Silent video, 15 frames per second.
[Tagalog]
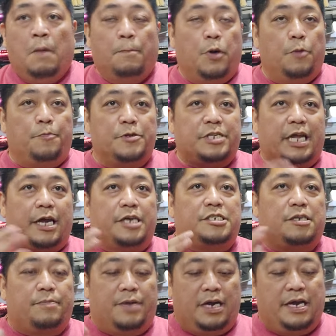pupunta kayo
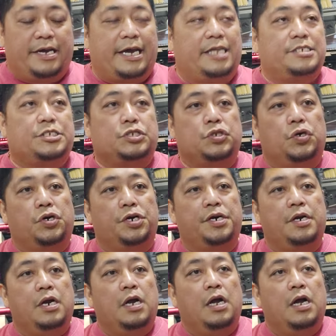sa mga gun store,